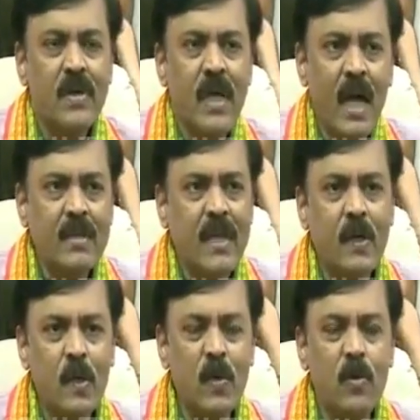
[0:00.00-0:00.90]

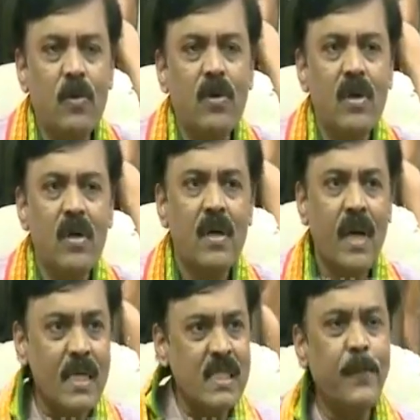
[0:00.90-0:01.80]
యాత్రికులు
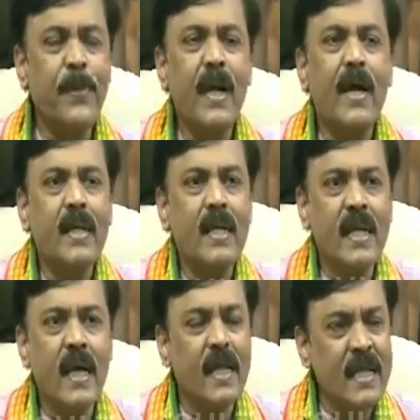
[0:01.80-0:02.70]
కాశీ
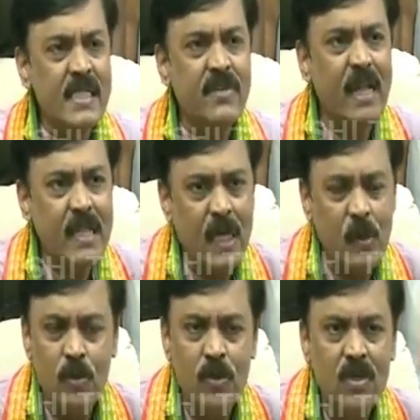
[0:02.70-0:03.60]
ప్రయాణానికి ఇక్కడి నుంచి
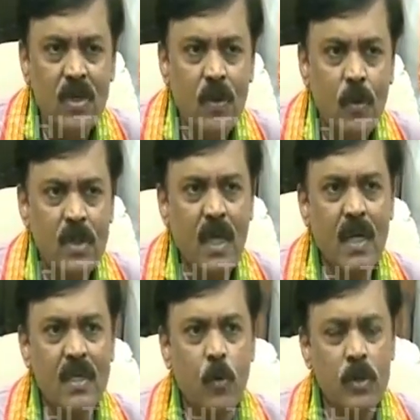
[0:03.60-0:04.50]
వెళ్తారు
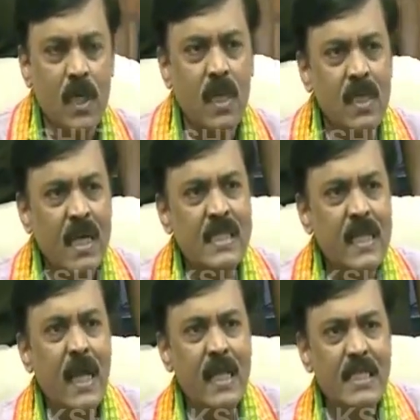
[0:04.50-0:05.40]
ఉత్తరాంధ్ర ఉత్తరాంధ్ర
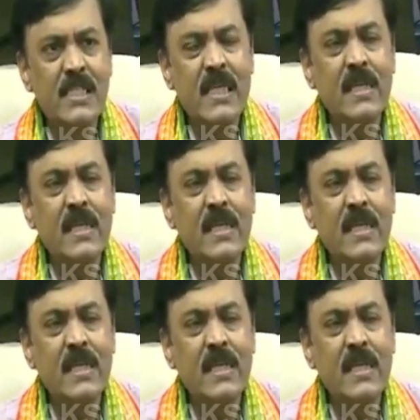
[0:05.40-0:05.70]
జిల్లాల నుంచి